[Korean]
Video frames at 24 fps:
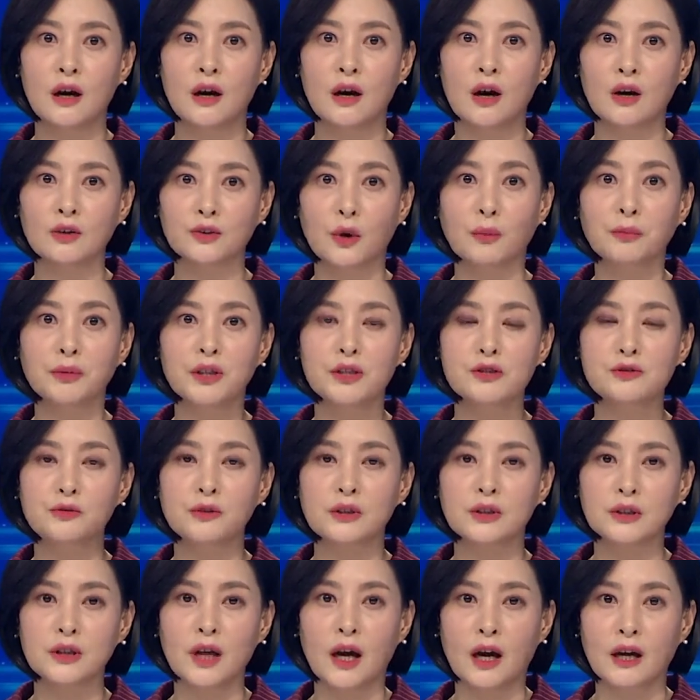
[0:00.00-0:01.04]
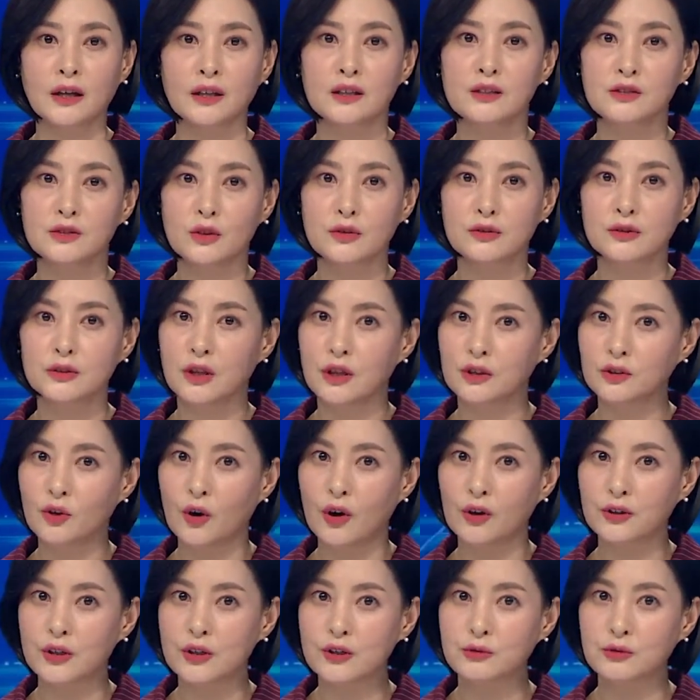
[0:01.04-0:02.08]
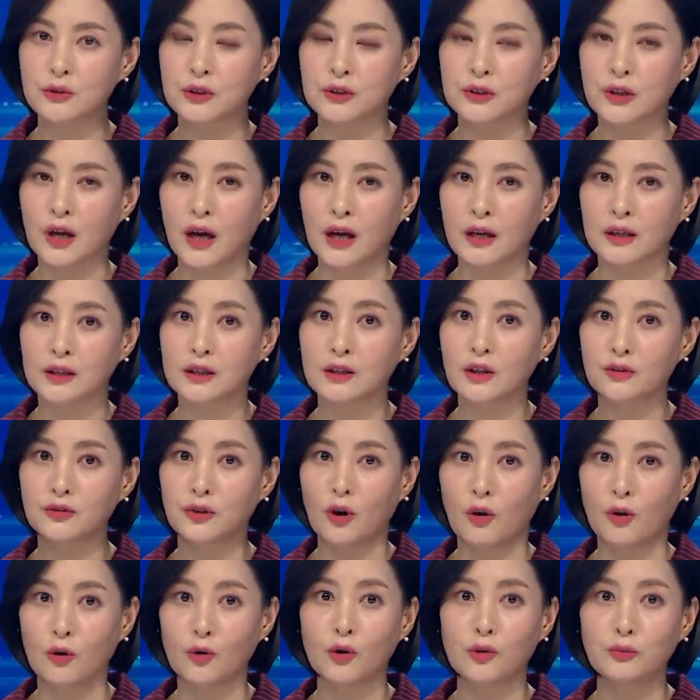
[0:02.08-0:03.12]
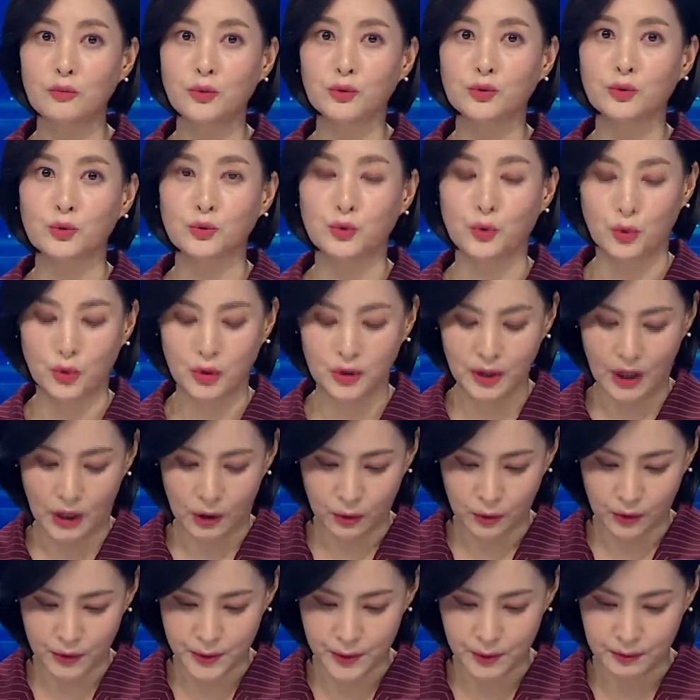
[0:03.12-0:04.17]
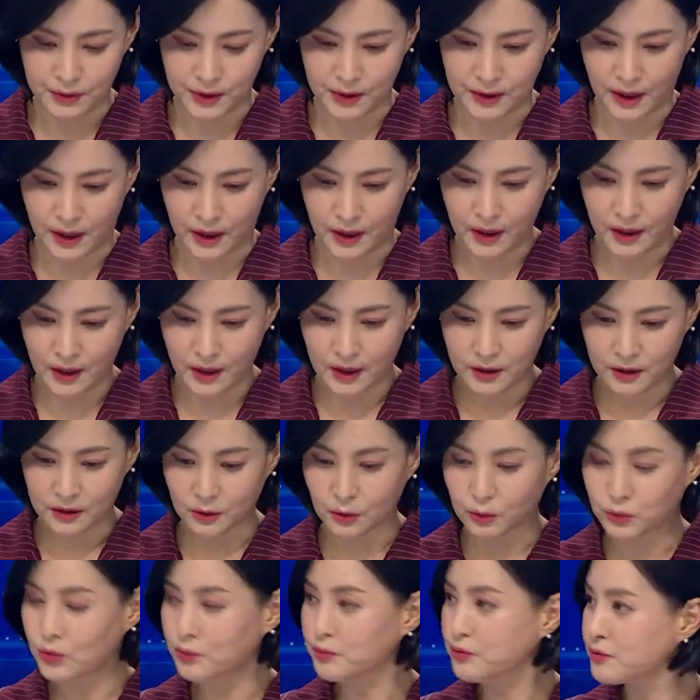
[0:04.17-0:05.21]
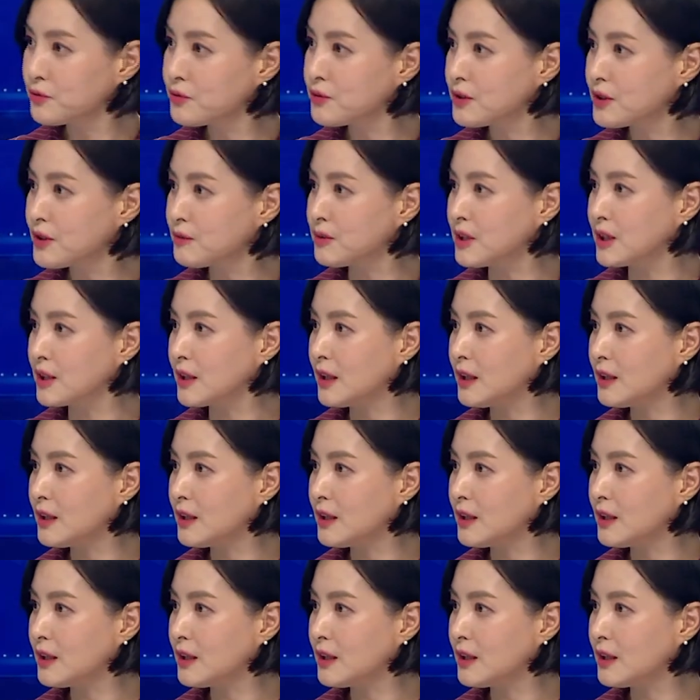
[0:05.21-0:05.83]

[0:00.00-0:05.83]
어, 넘길 수 있다, 인천시가 떠안을 수 있다 이런 언론 보도도 나오고 있습니다. 이건 또 무슨 일입니까?